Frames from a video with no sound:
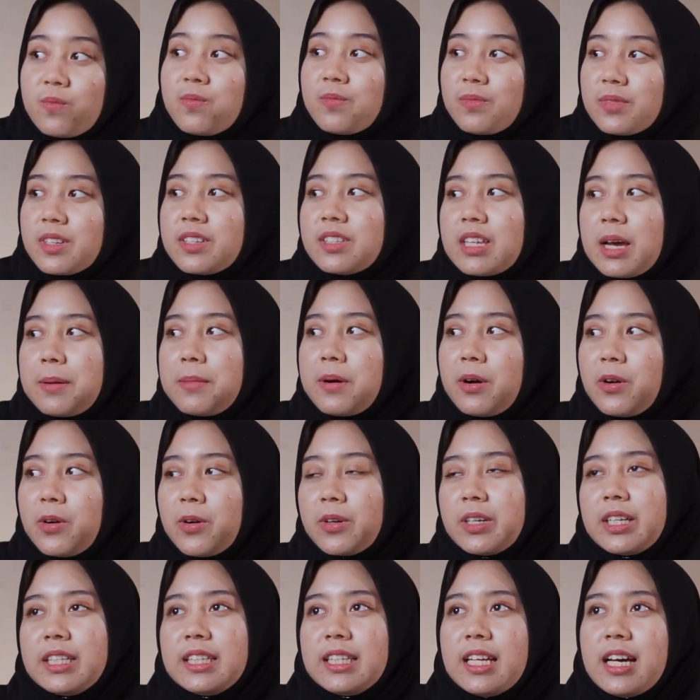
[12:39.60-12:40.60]
-mm, sama
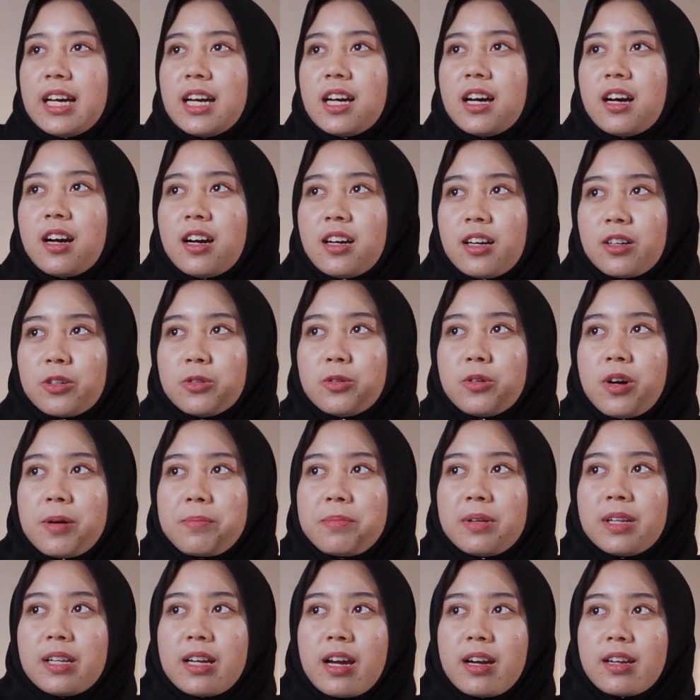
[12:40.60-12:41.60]
kok kita aku
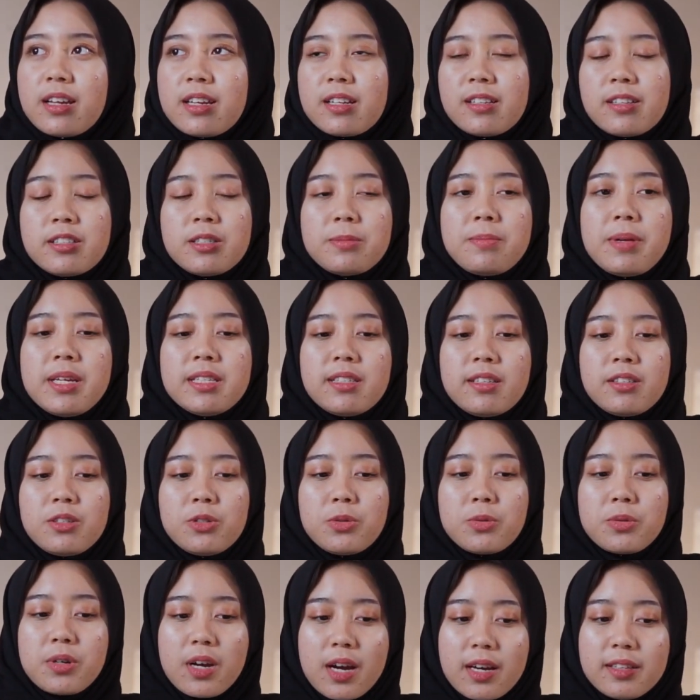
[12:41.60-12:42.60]
ambil yang English basis
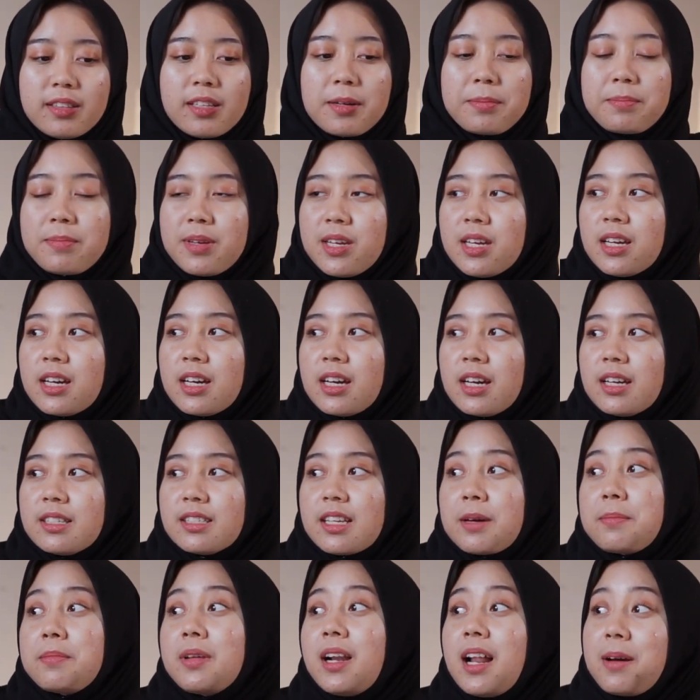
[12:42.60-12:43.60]
juga tapi mm.
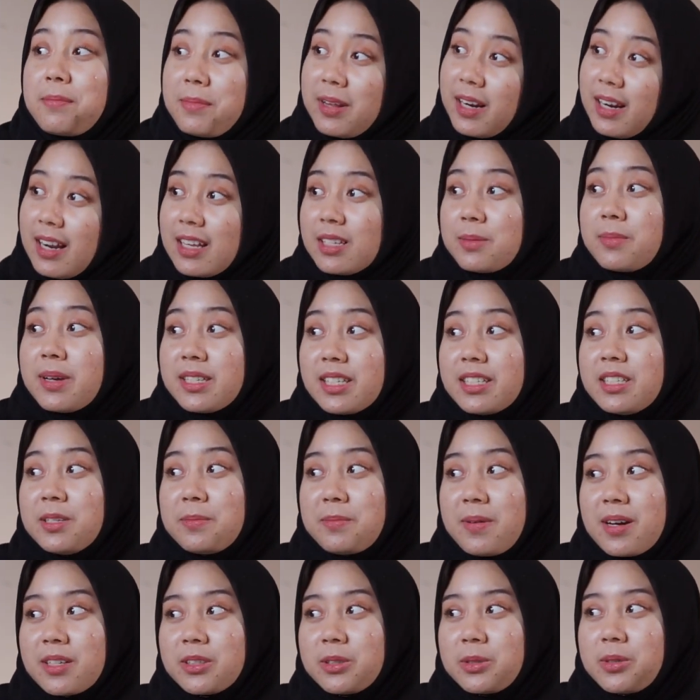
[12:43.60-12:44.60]
sambil ambil kelas bahasa
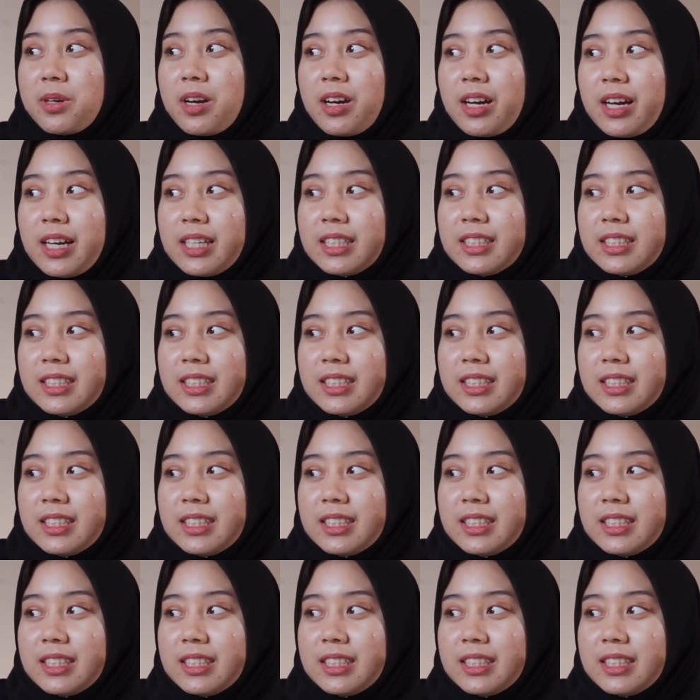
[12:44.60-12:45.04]
Jepang juga kan.